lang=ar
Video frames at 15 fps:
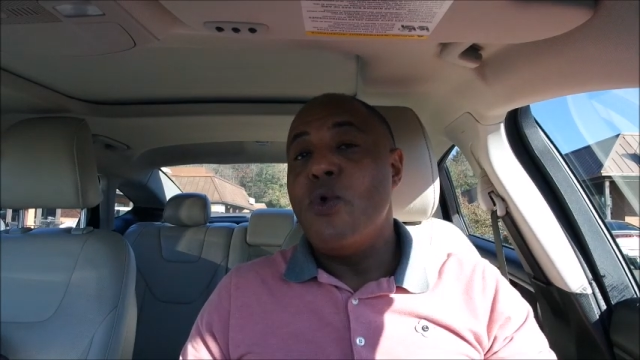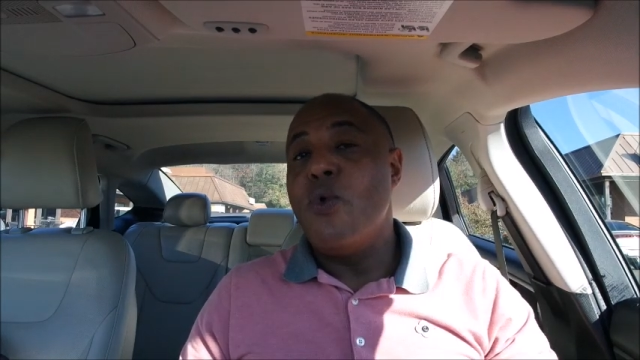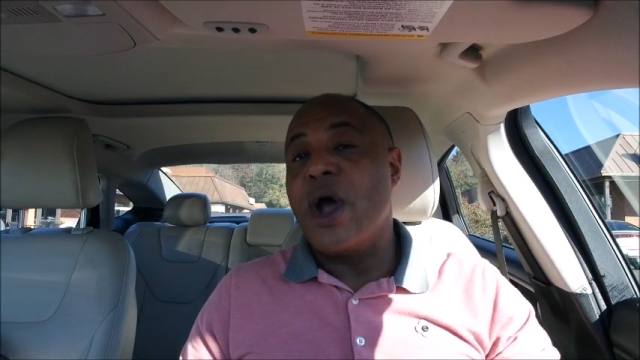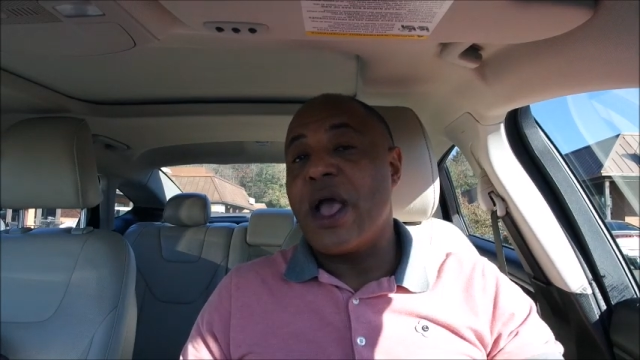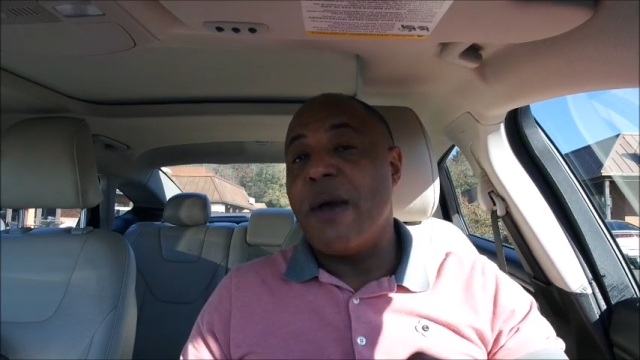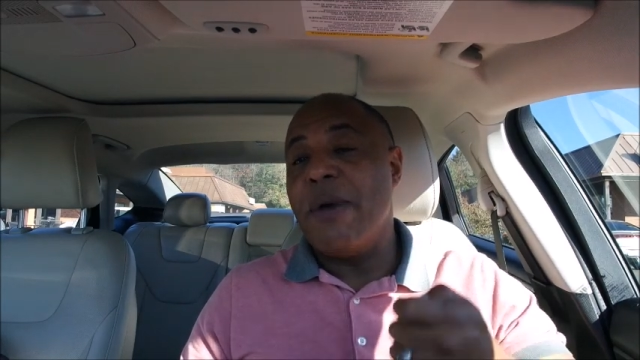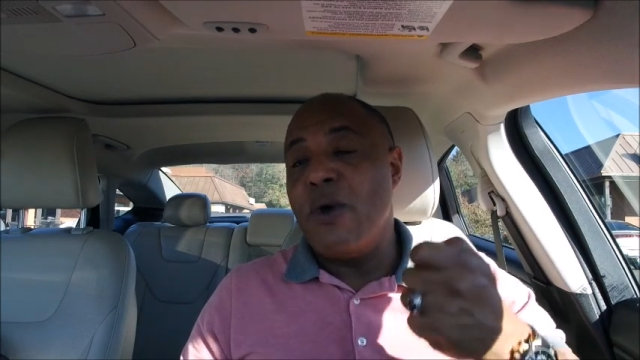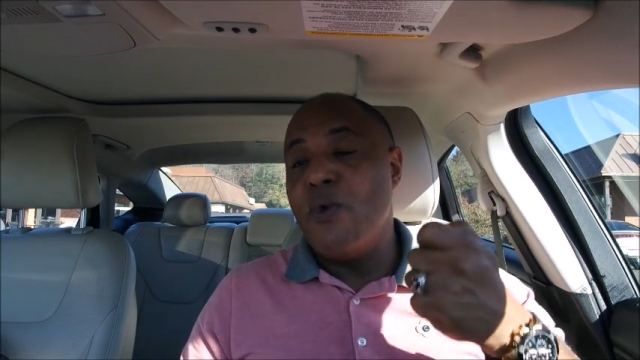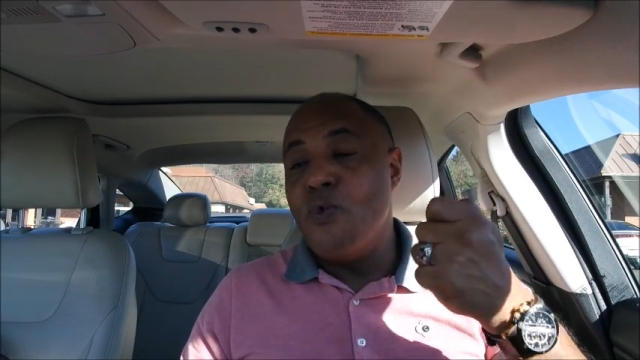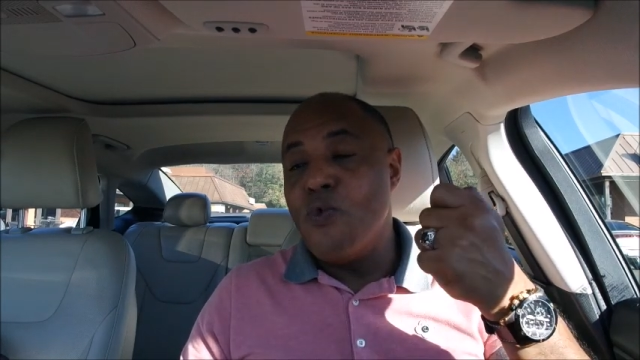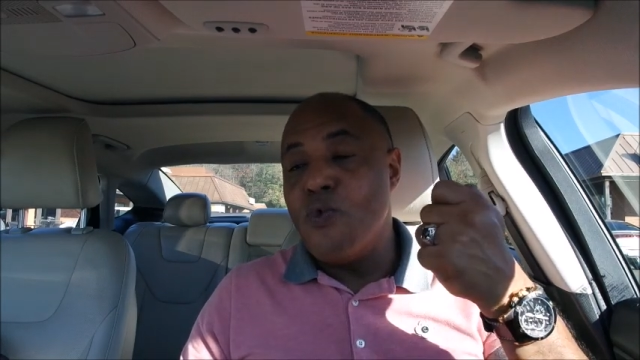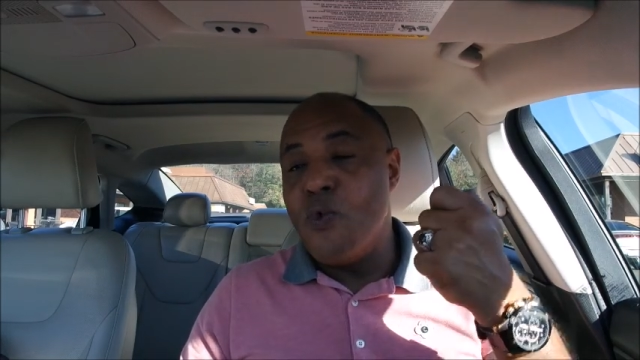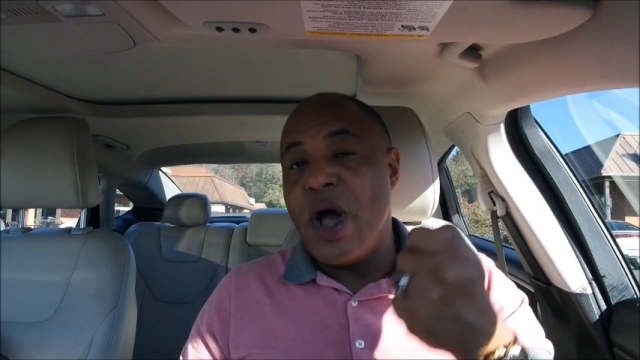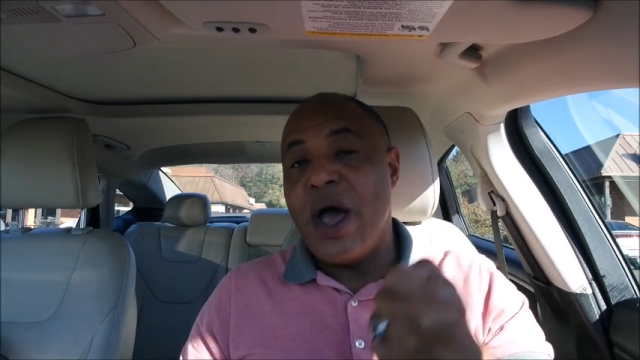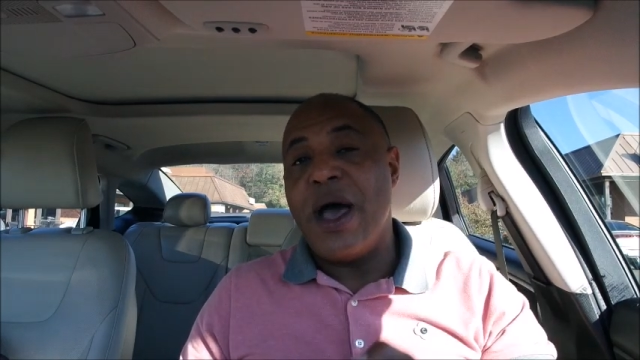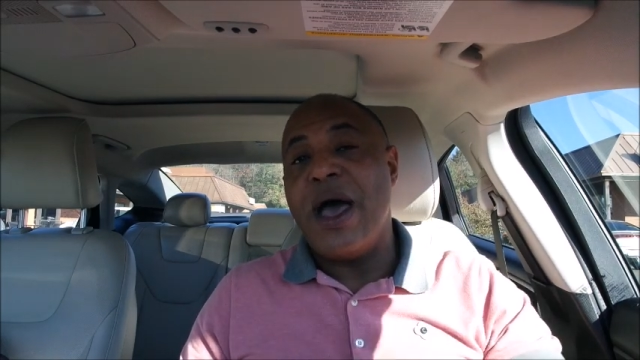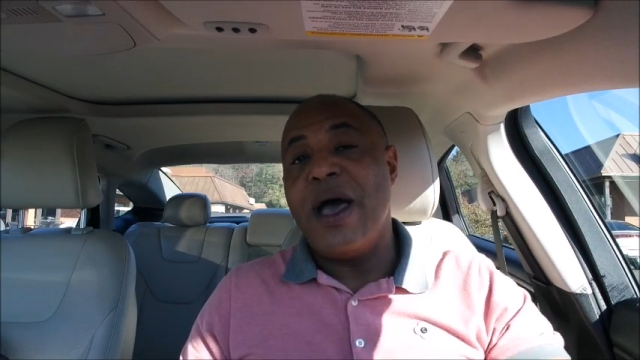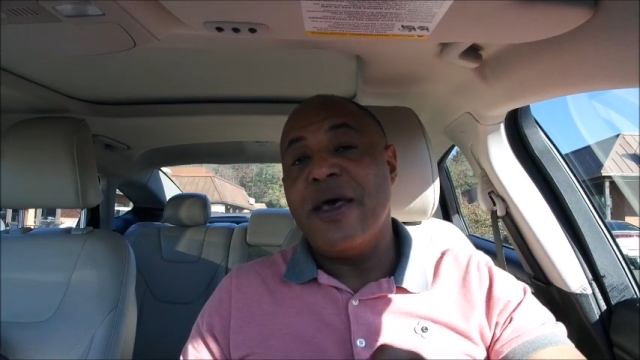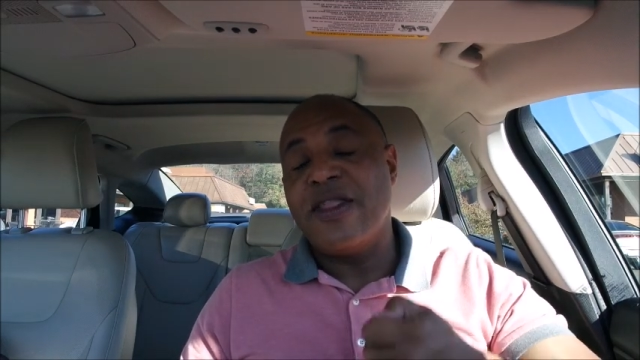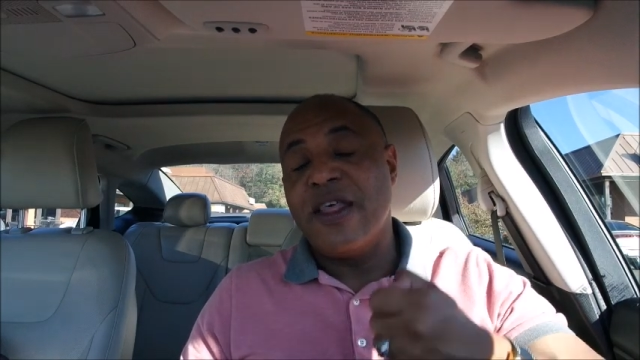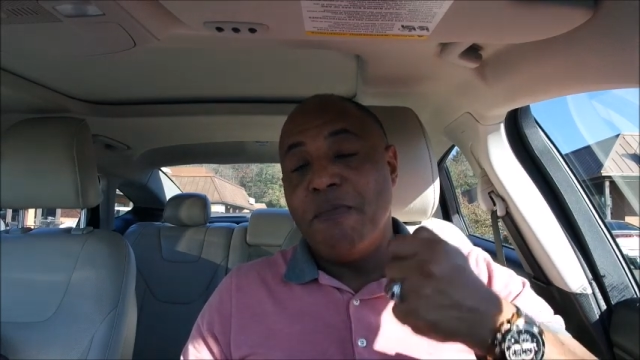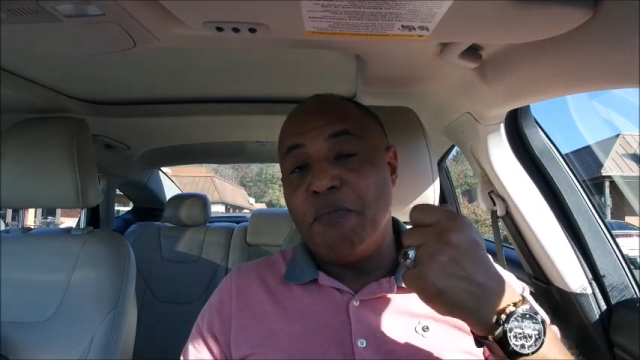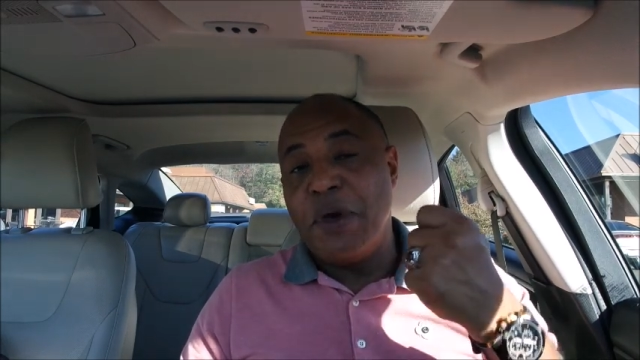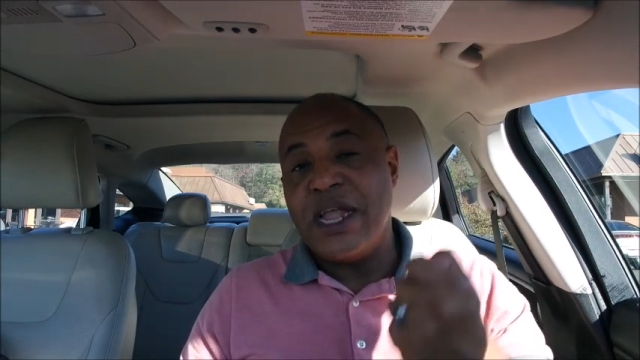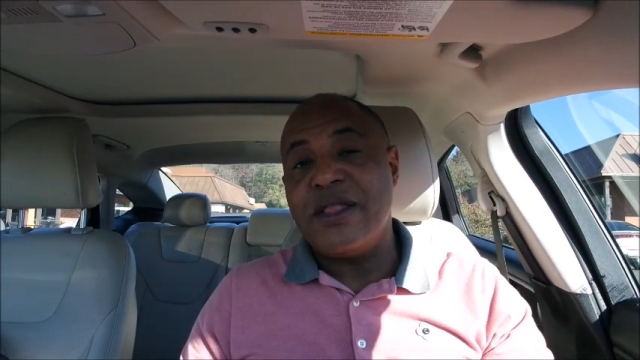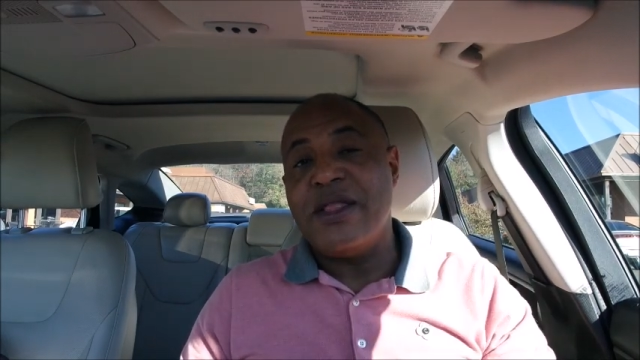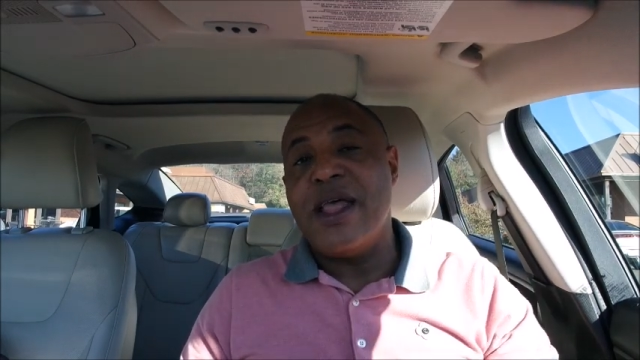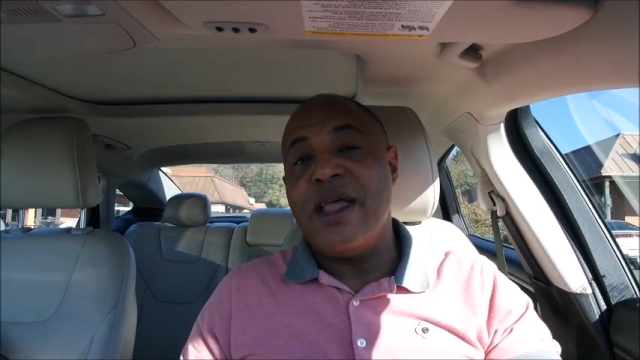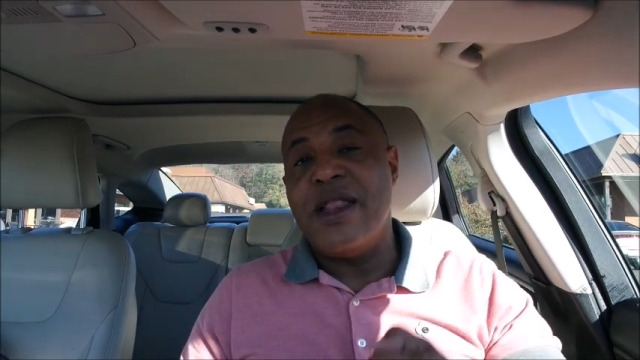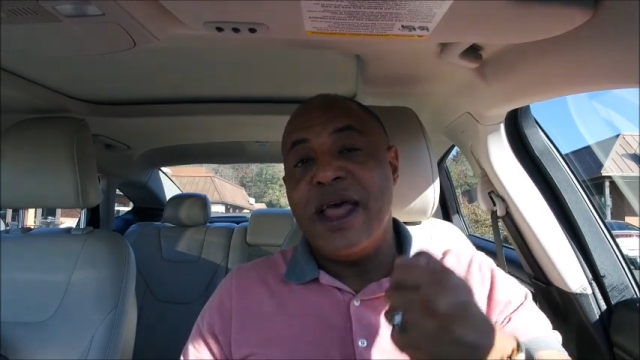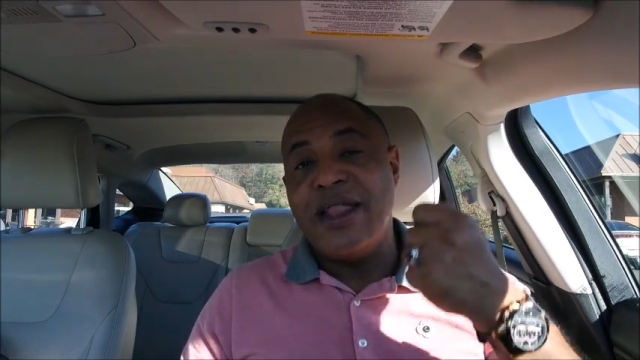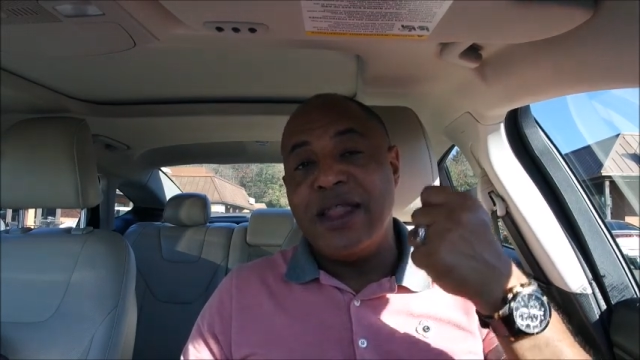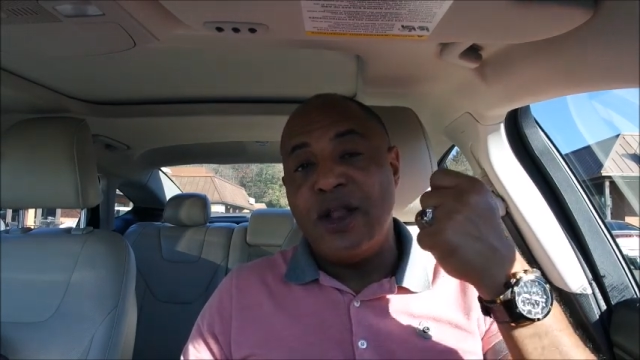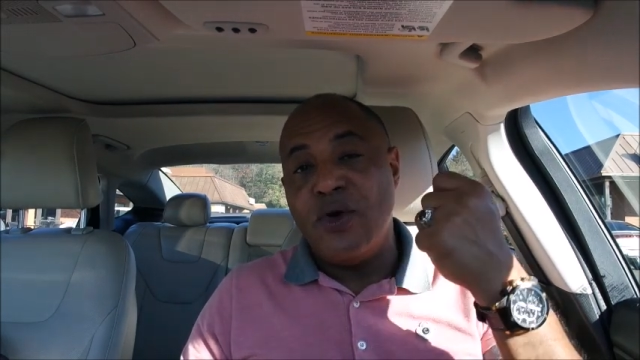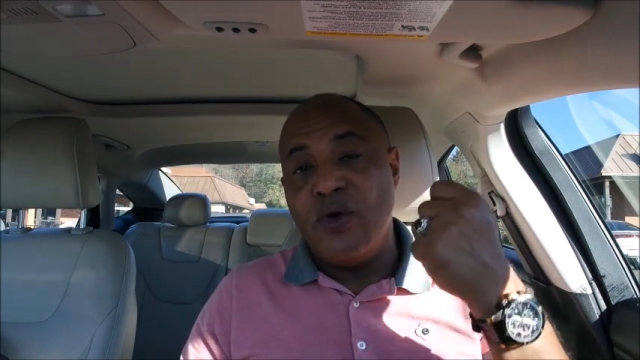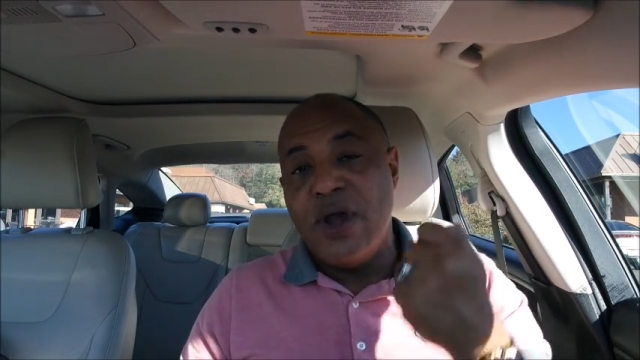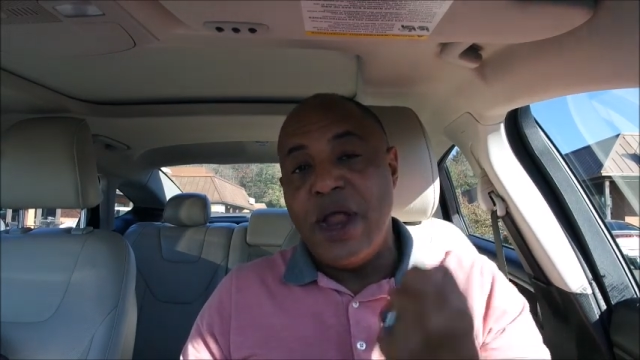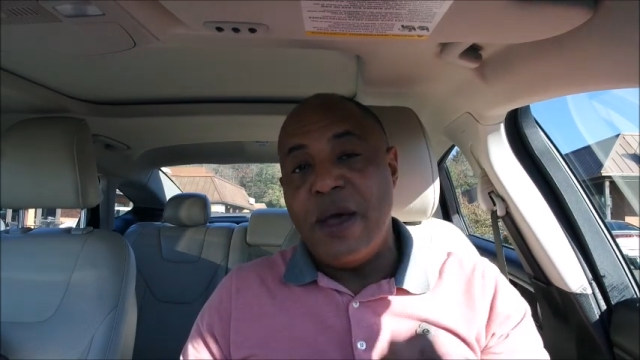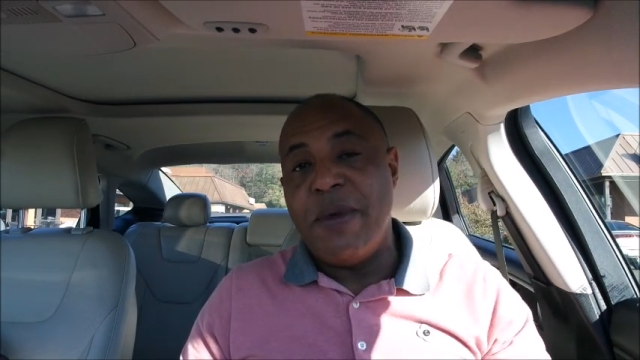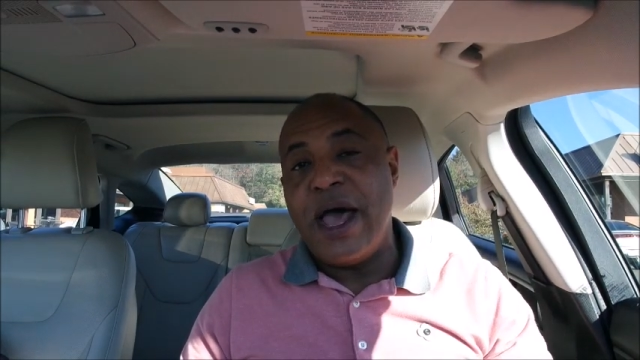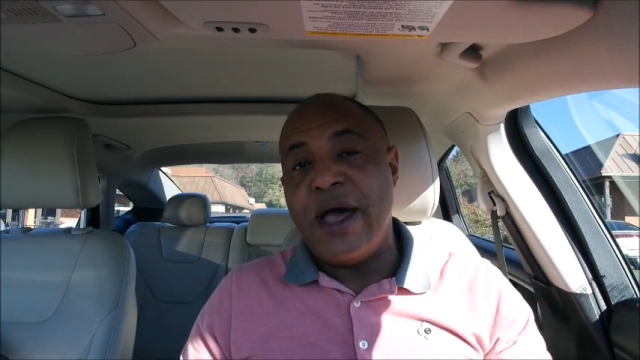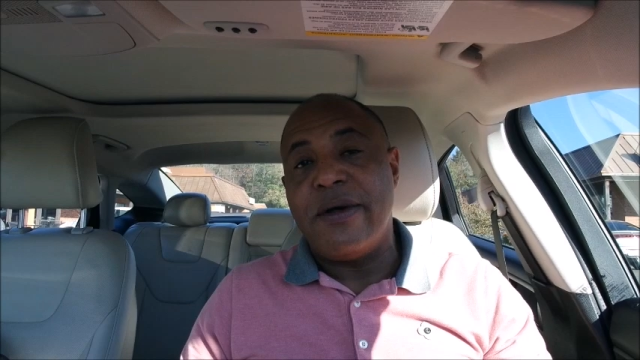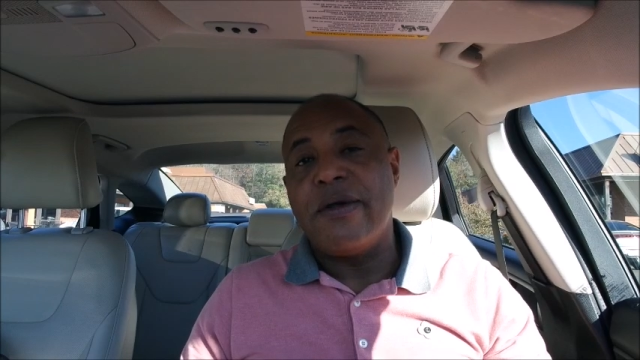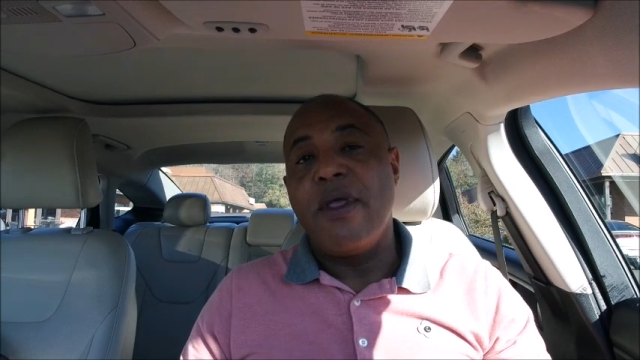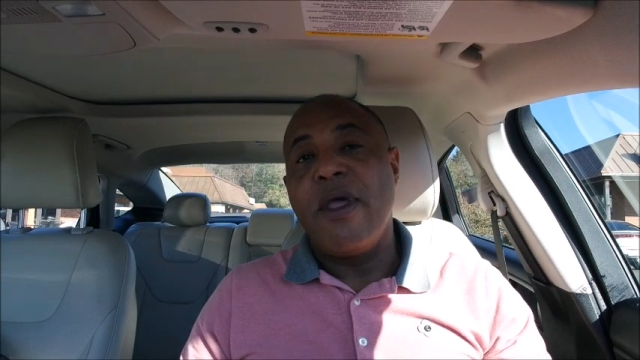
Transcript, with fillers: وكما هو ثبتنا لدى العلماء